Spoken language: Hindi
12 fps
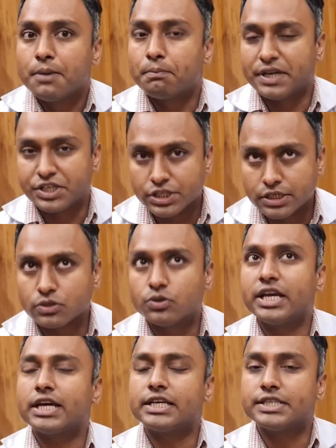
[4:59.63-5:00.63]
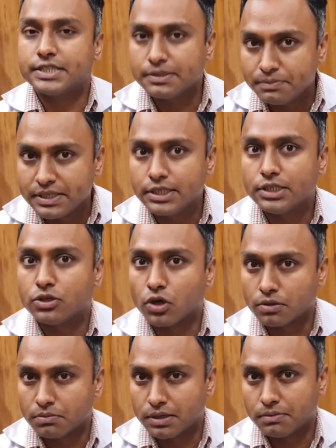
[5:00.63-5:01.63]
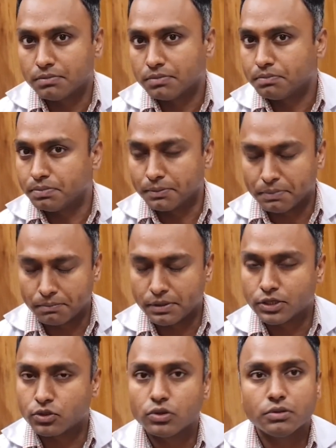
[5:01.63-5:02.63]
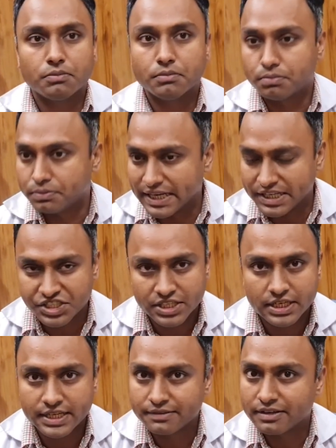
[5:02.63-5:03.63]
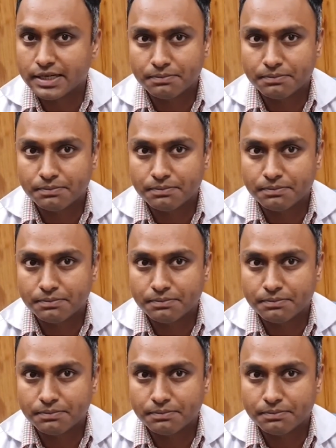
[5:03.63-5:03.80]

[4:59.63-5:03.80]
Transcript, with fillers: पेशेंट को या किसी भी नॉर्मल पब्लिक को टेंशन लेने वाली